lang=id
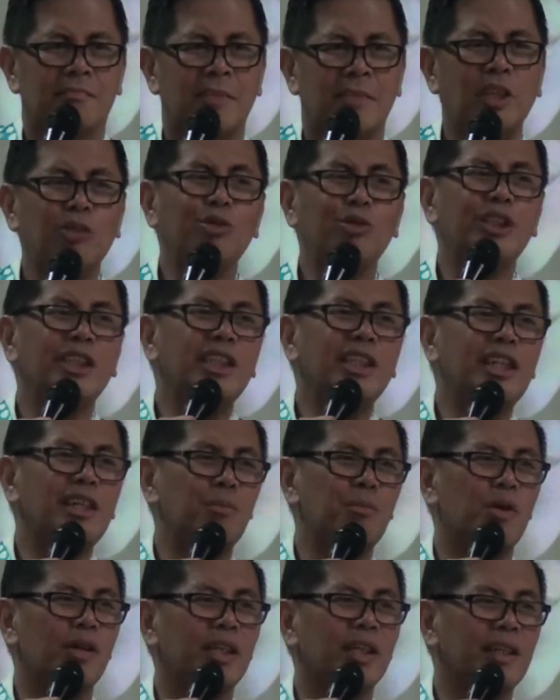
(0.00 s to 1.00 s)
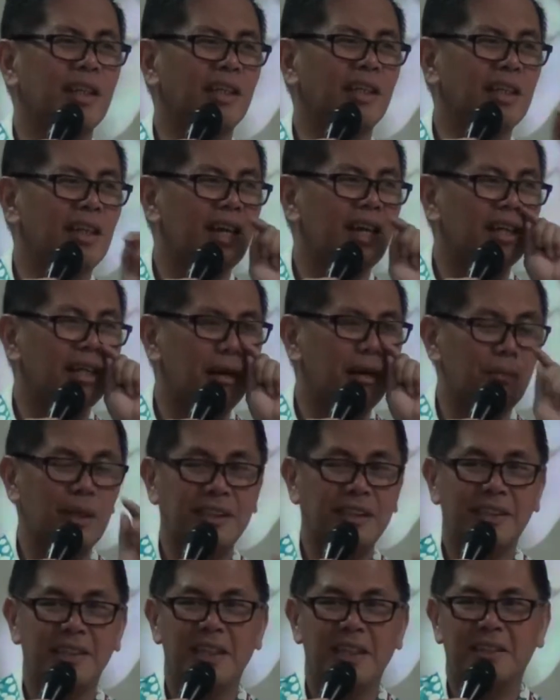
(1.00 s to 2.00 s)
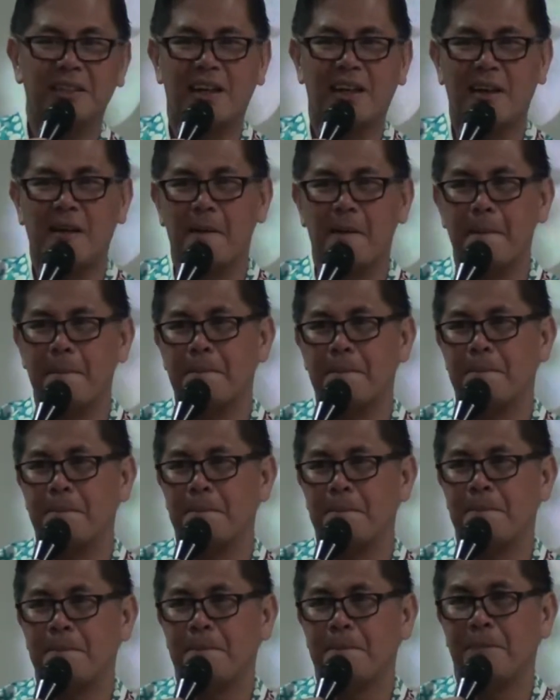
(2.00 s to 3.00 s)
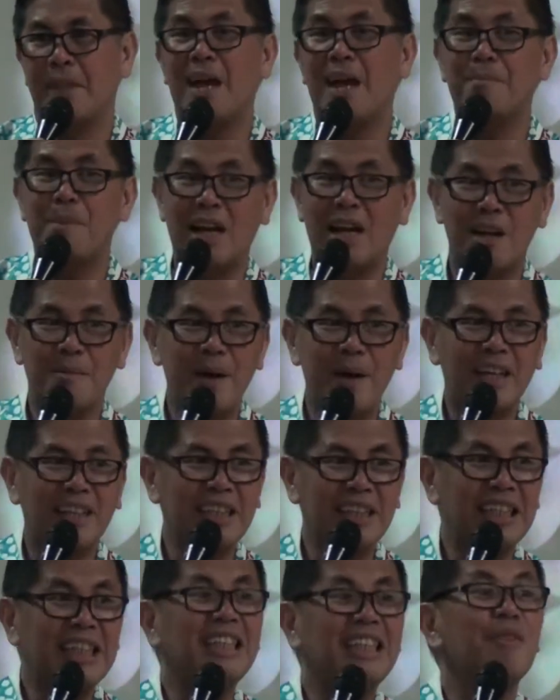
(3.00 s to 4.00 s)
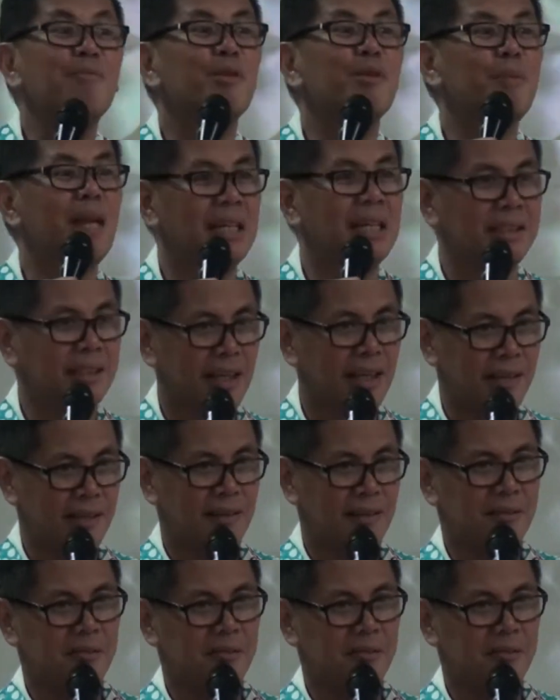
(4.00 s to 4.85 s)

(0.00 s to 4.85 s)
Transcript: Itu ciri bahwa kita kehilangan damai sejahtera. Nah malam hari kita mau belajar.